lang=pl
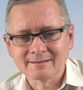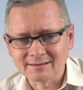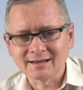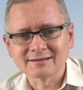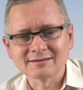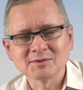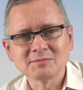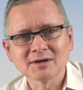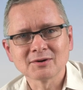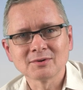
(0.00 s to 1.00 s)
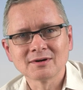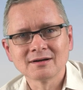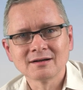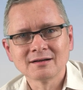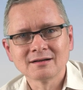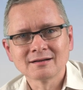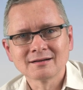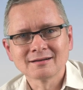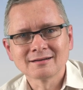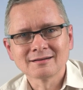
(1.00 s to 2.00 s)
Tak, gdybym miał
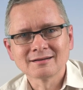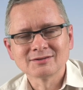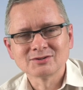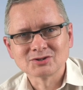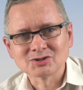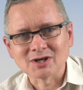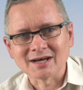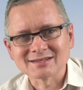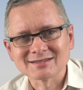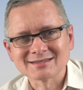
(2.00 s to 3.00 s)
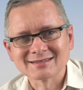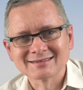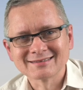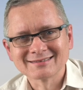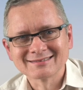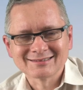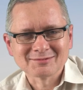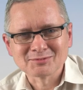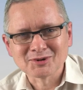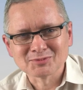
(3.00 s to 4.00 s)
czas, to
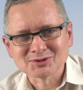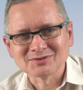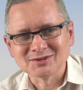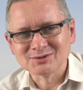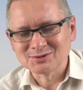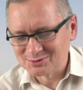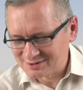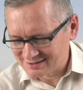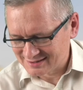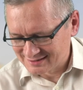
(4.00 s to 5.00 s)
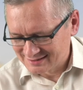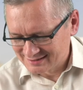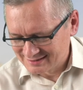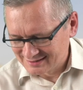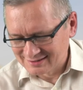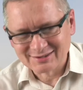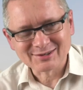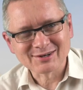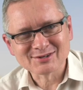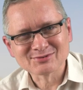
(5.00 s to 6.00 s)
bym go poświęcił na
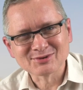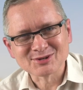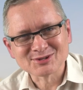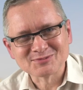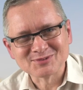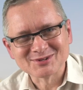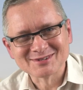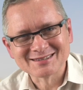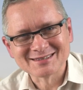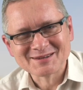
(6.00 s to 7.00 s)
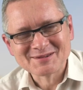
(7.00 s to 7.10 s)
rozwój osobisty,